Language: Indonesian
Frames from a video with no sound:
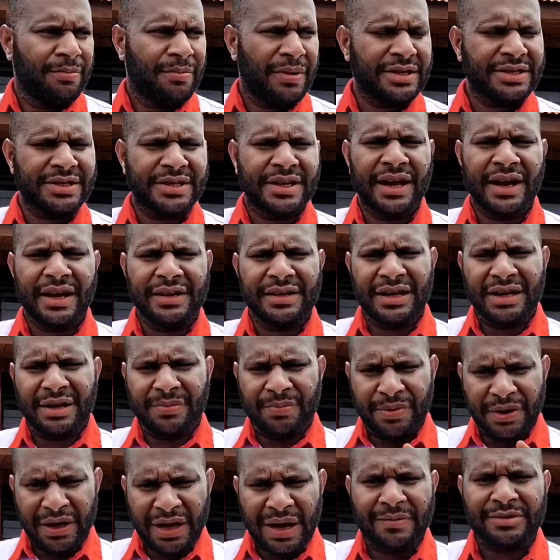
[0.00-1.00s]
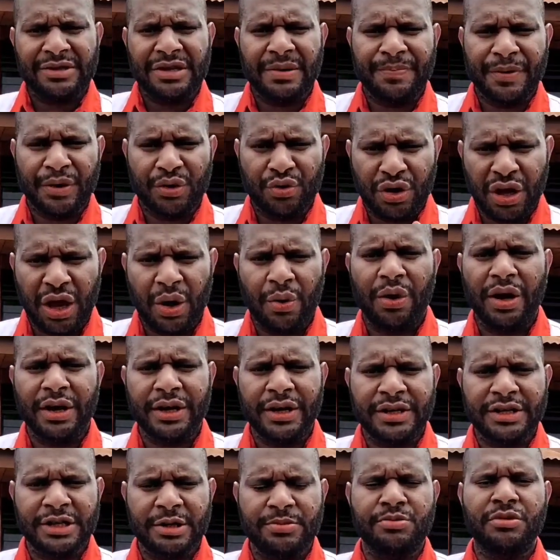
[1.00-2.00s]
masyarakat dari Beam sampai
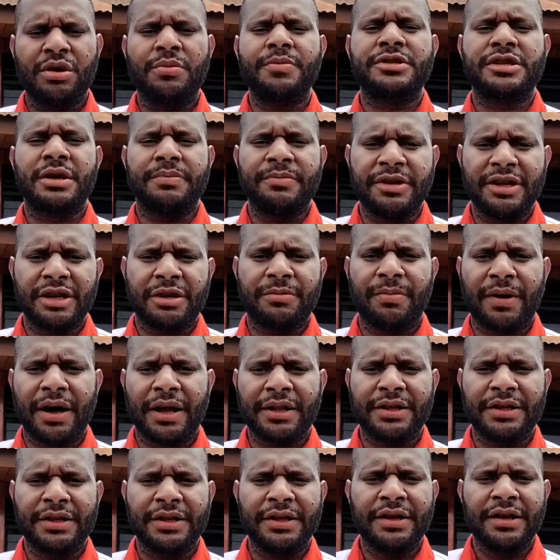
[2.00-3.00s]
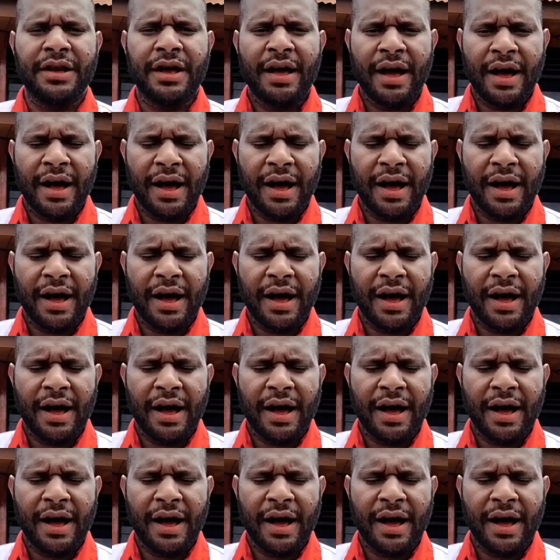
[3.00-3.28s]
Puyawagi semua bisa menikmati